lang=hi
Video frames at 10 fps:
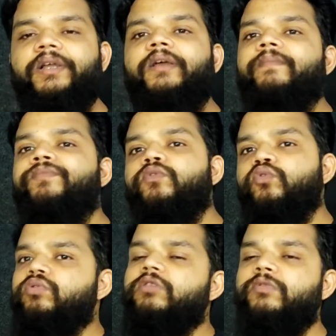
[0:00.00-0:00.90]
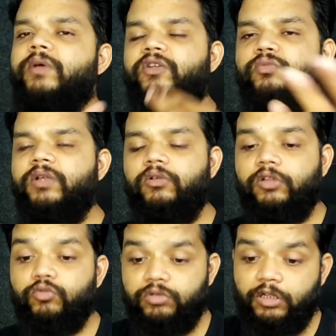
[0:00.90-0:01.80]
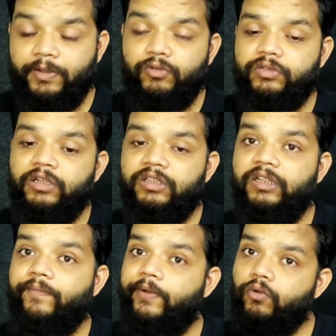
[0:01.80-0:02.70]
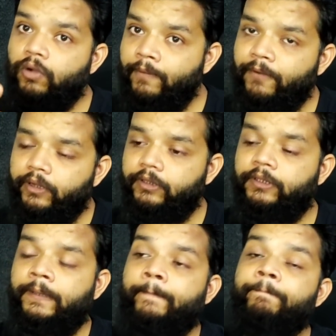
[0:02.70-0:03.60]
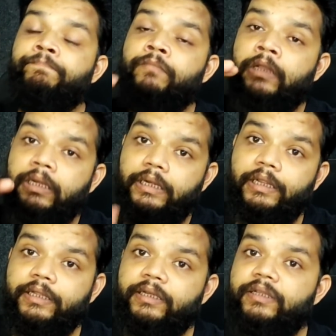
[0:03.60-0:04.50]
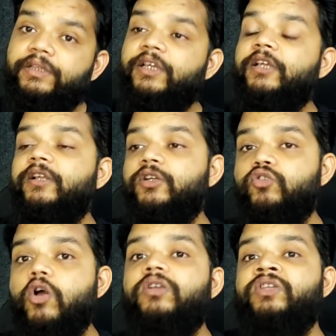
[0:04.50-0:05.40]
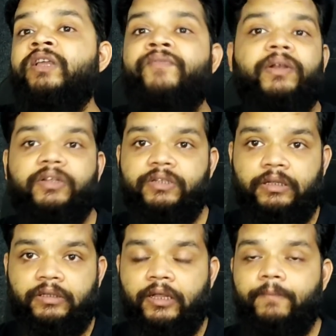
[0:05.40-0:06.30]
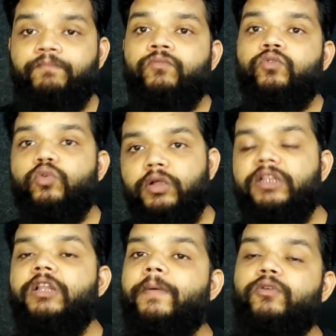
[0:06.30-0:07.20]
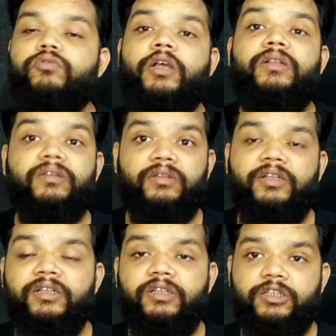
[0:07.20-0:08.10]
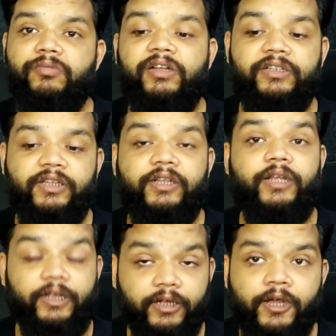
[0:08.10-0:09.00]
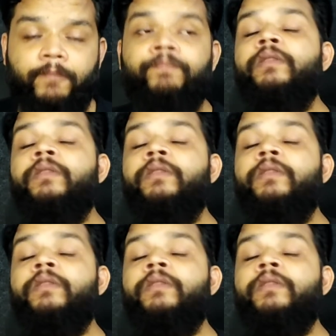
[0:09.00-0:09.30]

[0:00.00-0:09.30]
ठीक है दूसरी बीमारियों में क्या होता है दूसरी दवाइयों के साथ ये इफेक्ट को कम कर देते हैं लेकिन ये टॉक्सिक इफेक्ट दे सकता है तो इन दवाइयों के साथ नहीं इस्तेमाल किया जाएगा